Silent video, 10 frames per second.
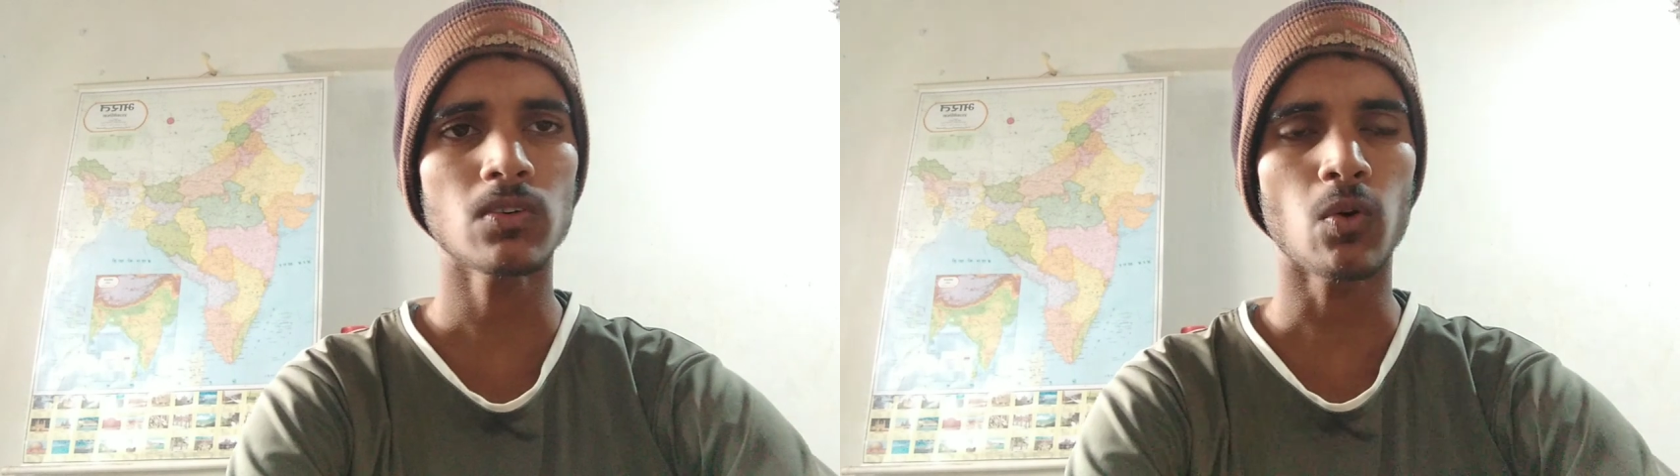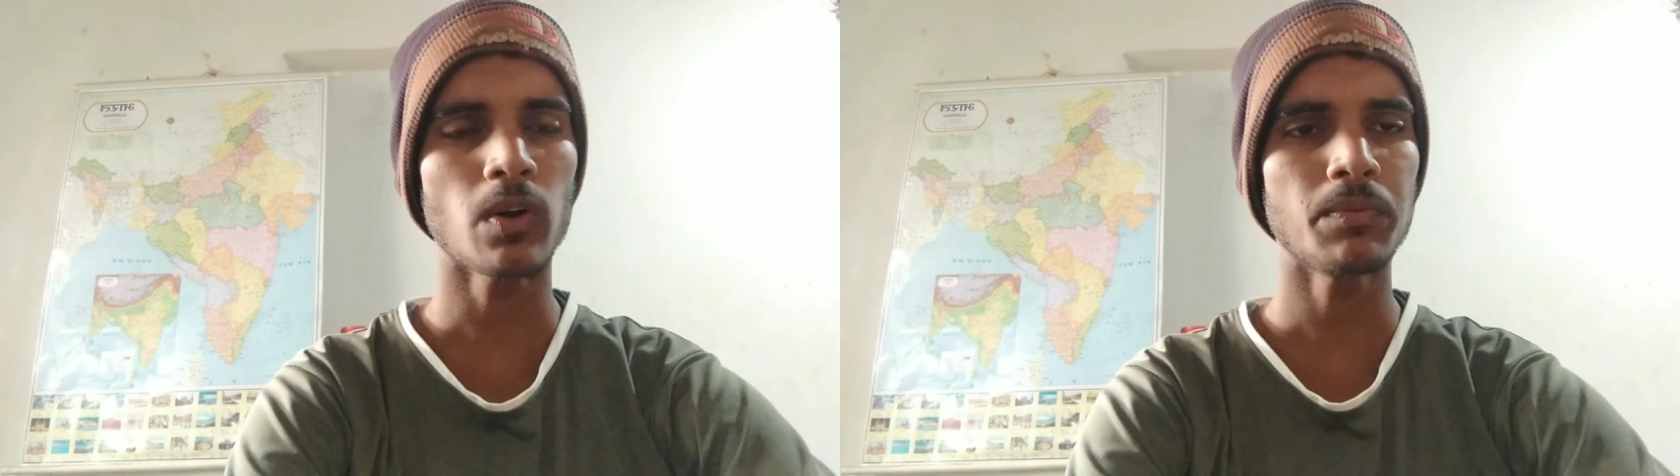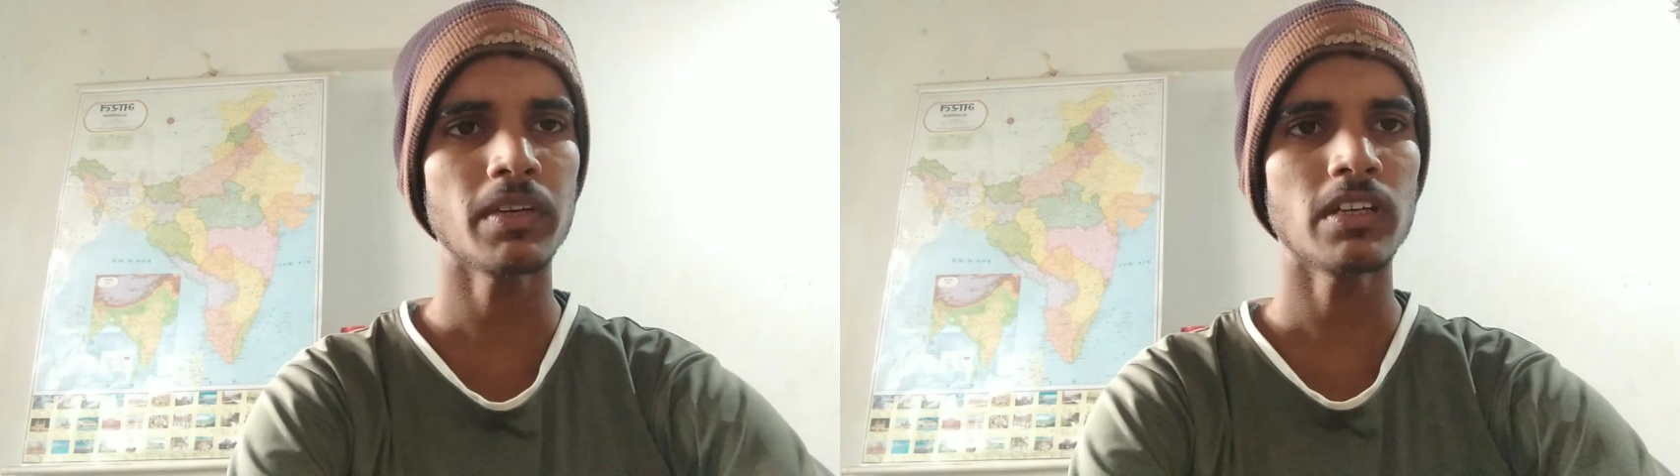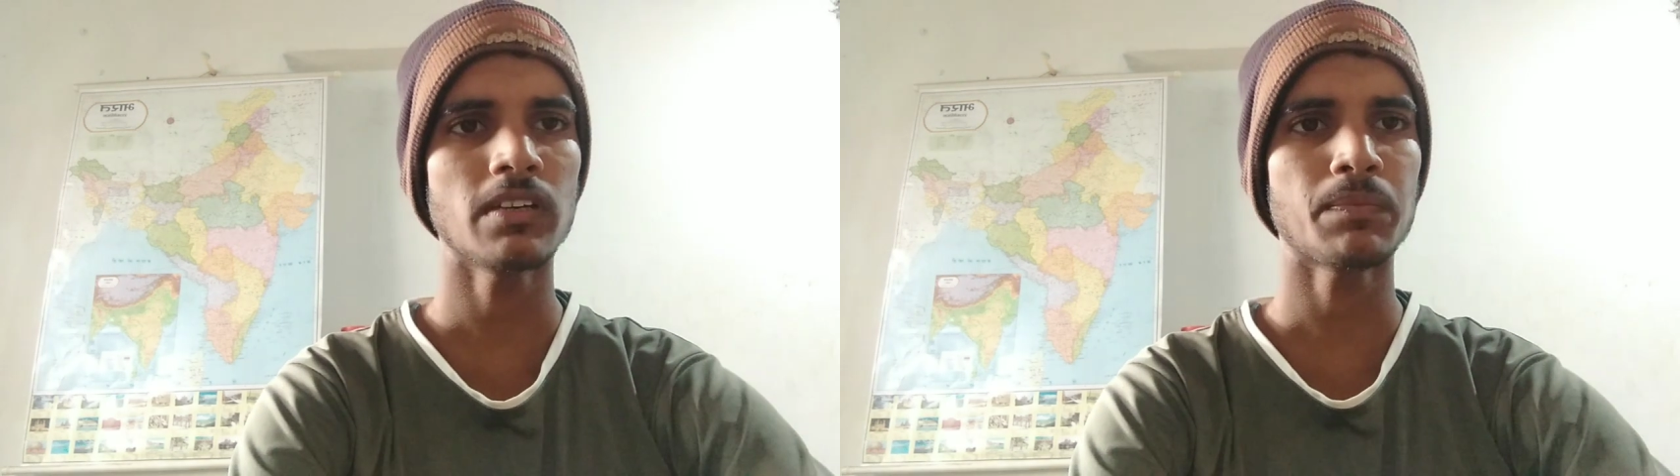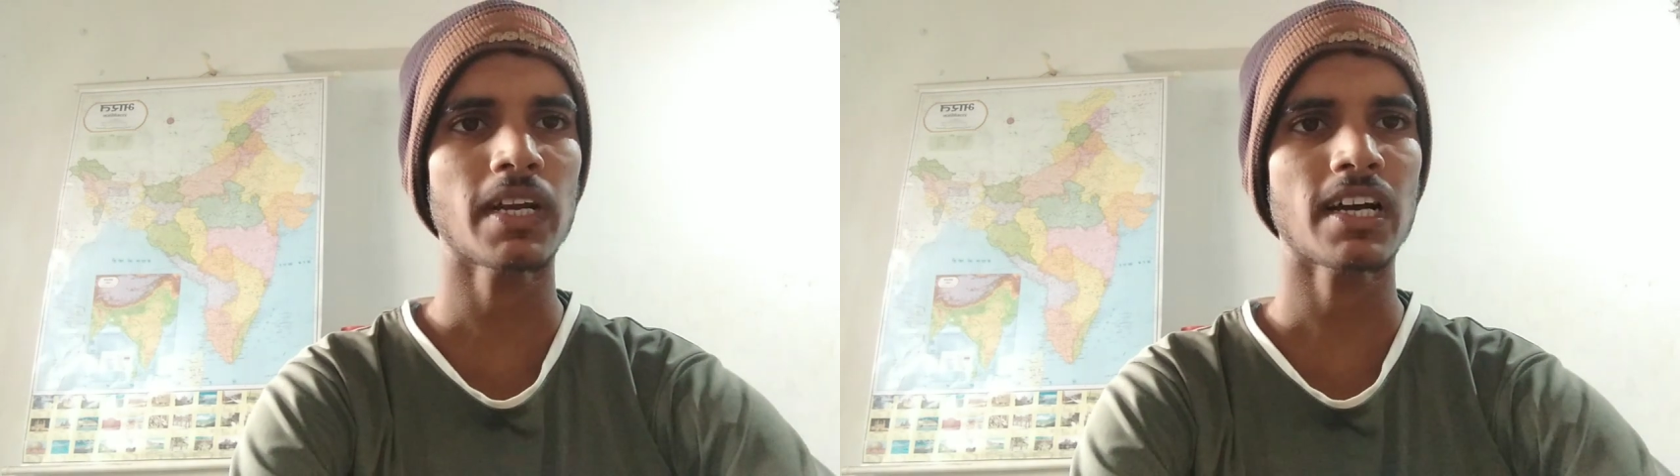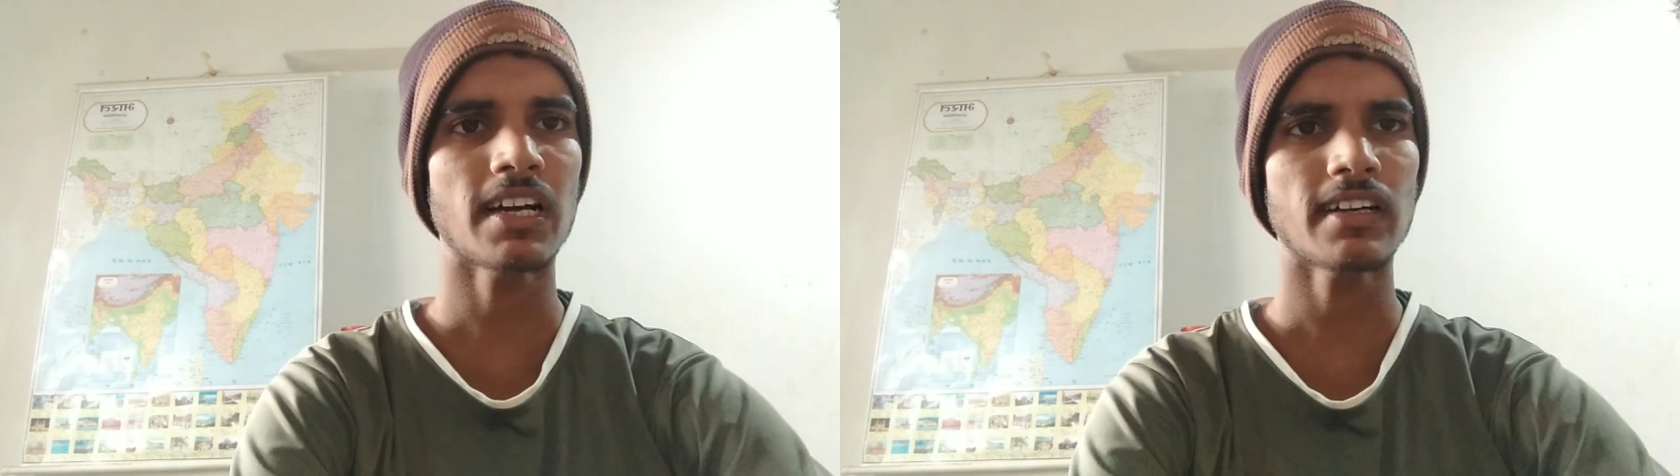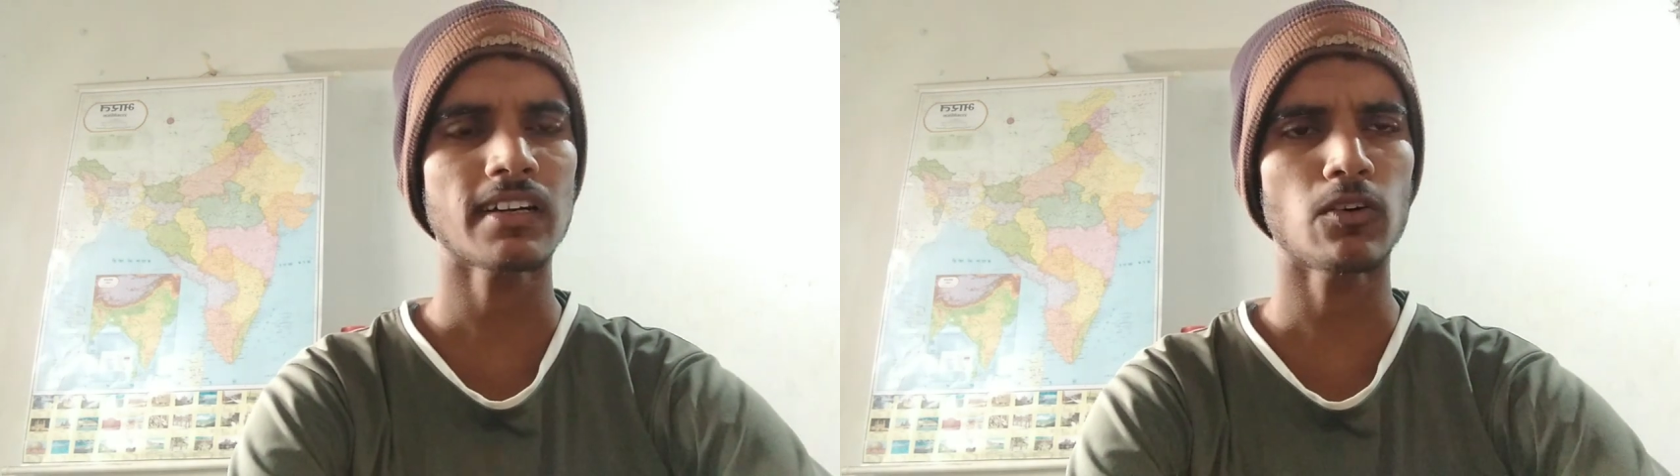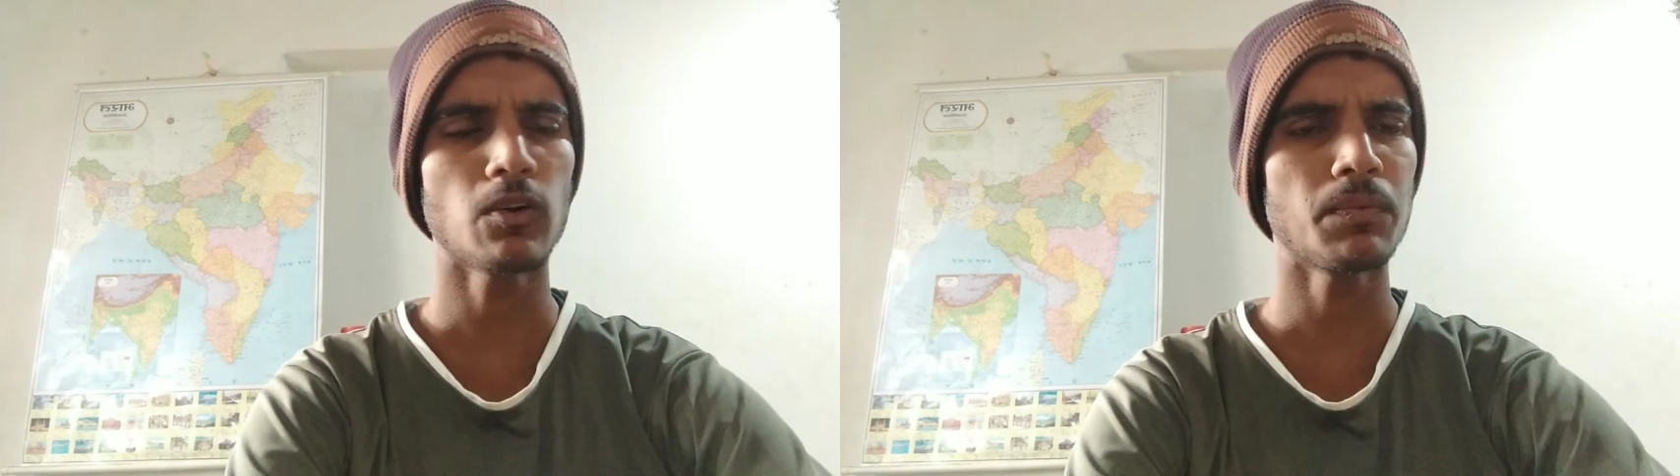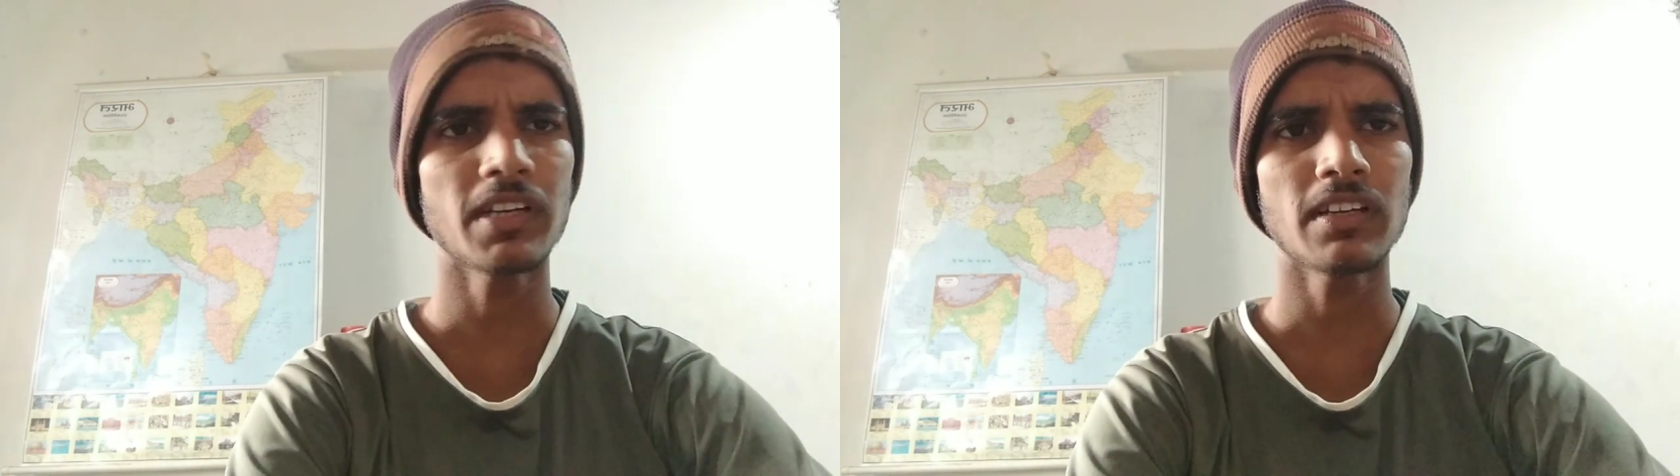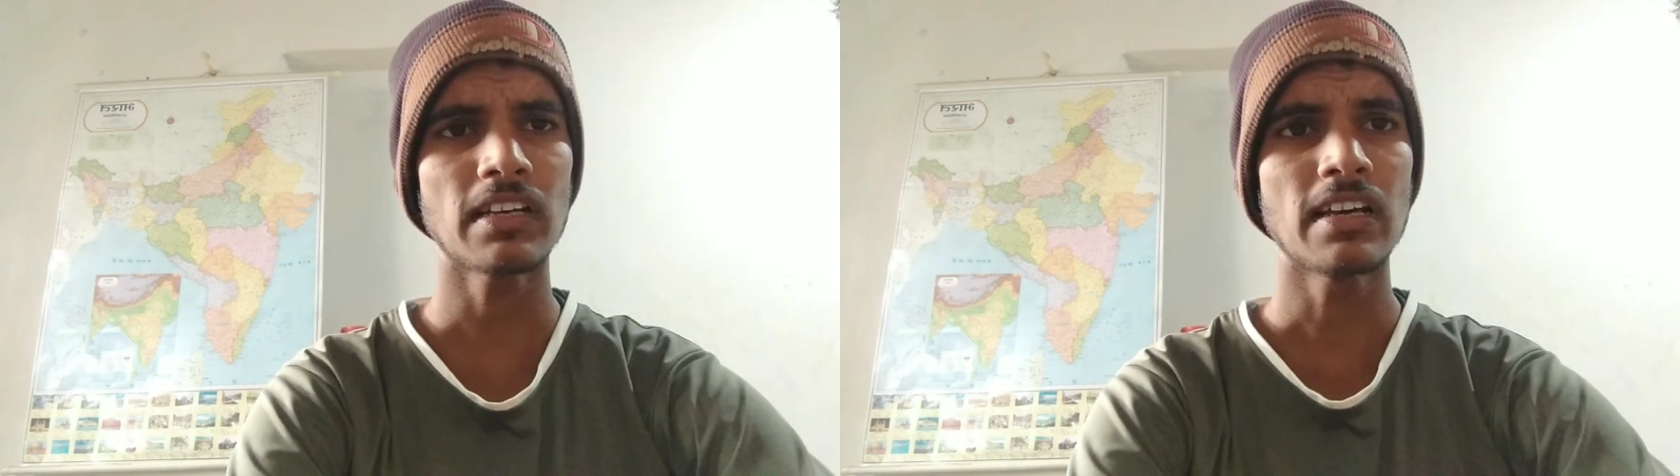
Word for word: कोई भी प्रकार का कोई भी